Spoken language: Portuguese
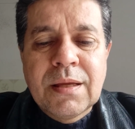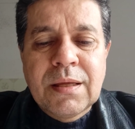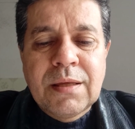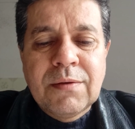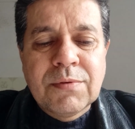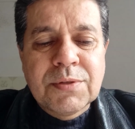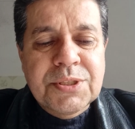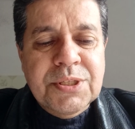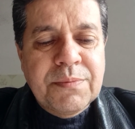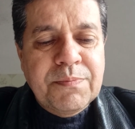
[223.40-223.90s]

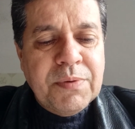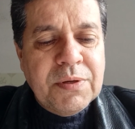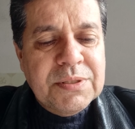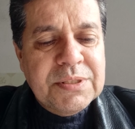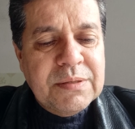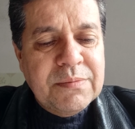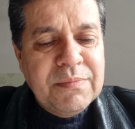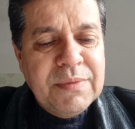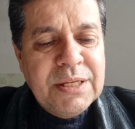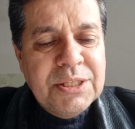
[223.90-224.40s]
Que você
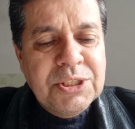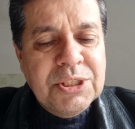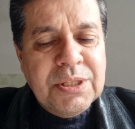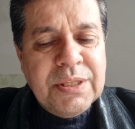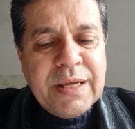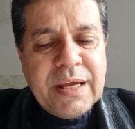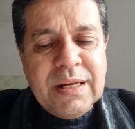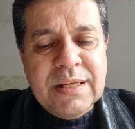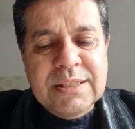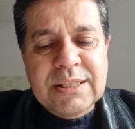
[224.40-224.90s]
possa
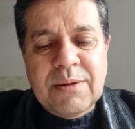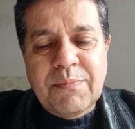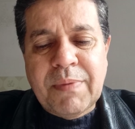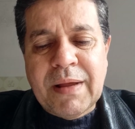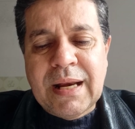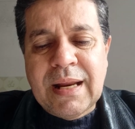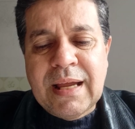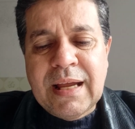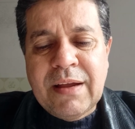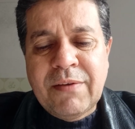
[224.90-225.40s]
meditar nesta
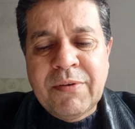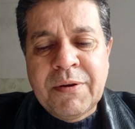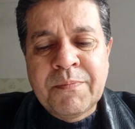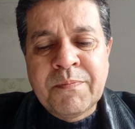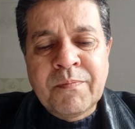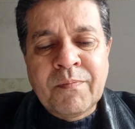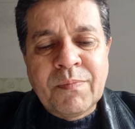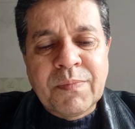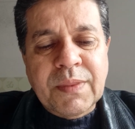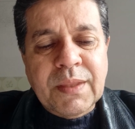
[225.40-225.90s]
palavra,
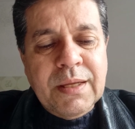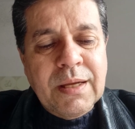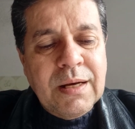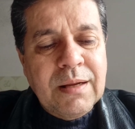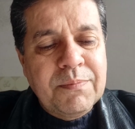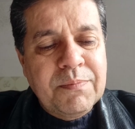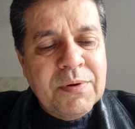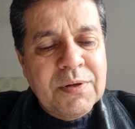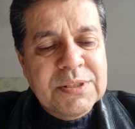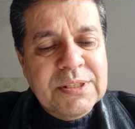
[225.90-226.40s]
que
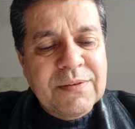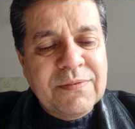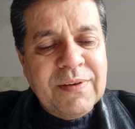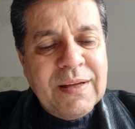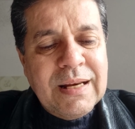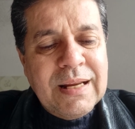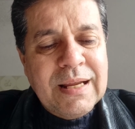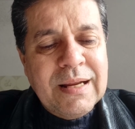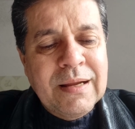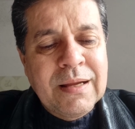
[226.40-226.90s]
ela possa
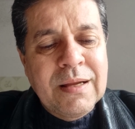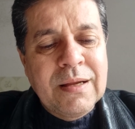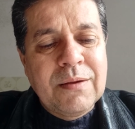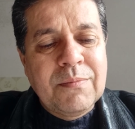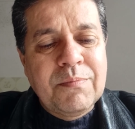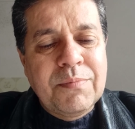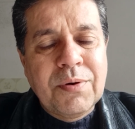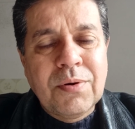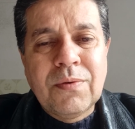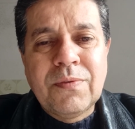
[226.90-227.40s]
falar
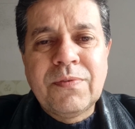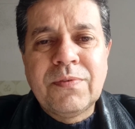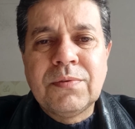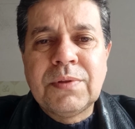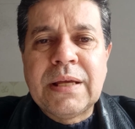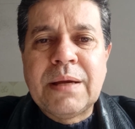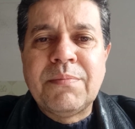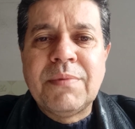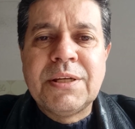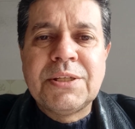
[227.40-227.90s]

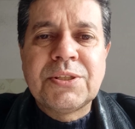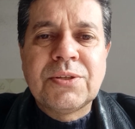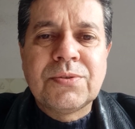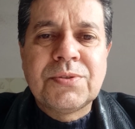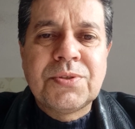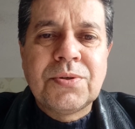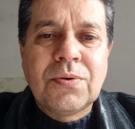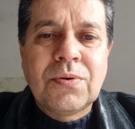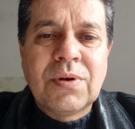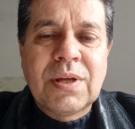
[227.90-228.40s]
profundamente ao
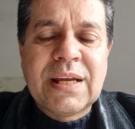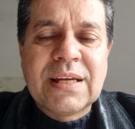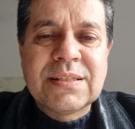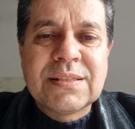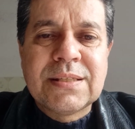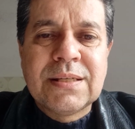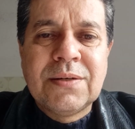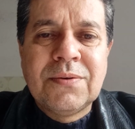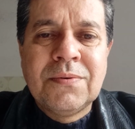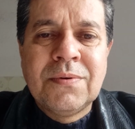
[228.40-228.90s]
seu
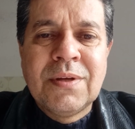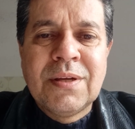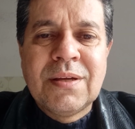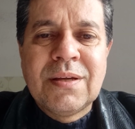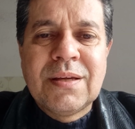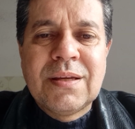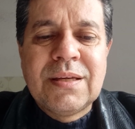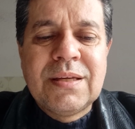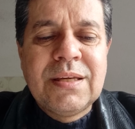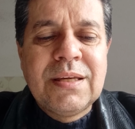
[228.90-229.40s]
coração
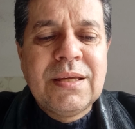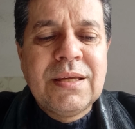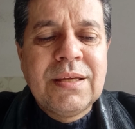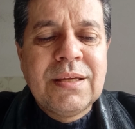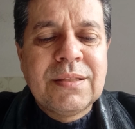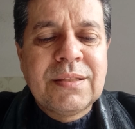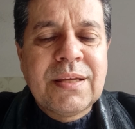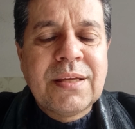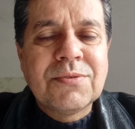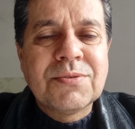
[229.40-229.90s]
e
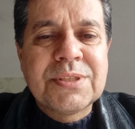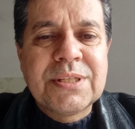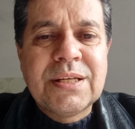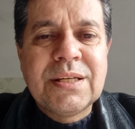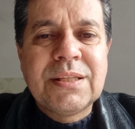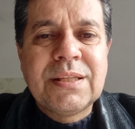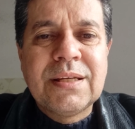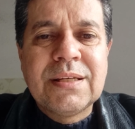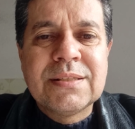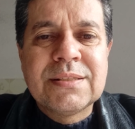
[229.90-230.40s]
tenho
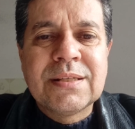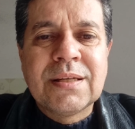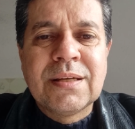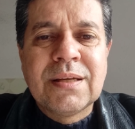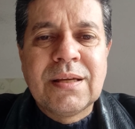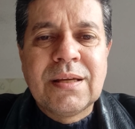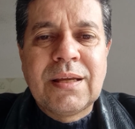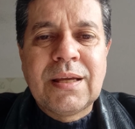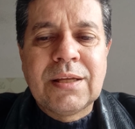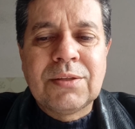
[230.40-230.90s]
certeza
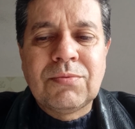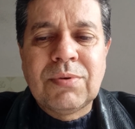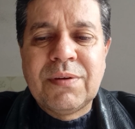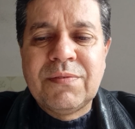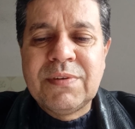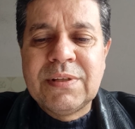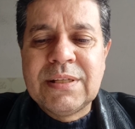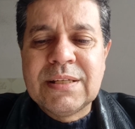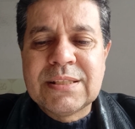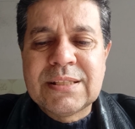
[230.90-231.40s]
que a tua
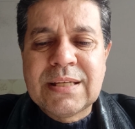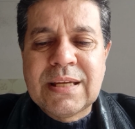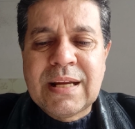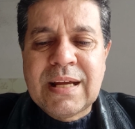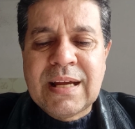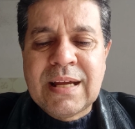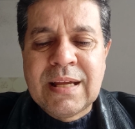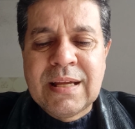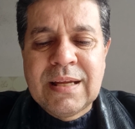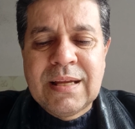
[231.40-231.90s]
vida
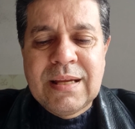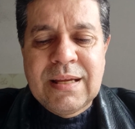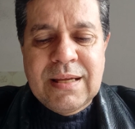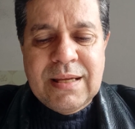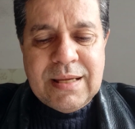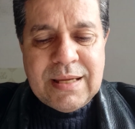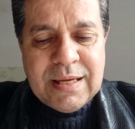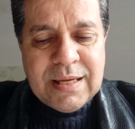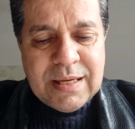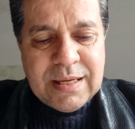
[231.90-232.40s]
será
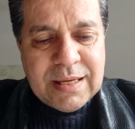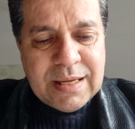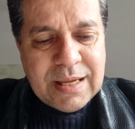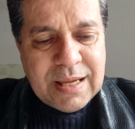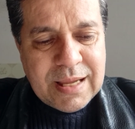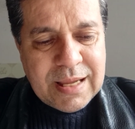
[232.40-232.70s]
é,